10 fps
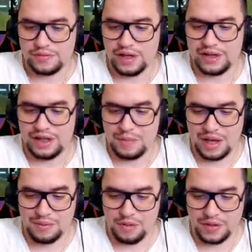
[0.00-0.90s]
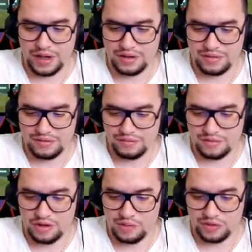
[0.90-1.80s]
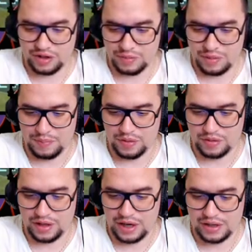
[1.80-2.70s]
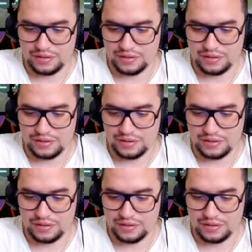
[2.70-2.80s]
Este me va a mover como si me importara.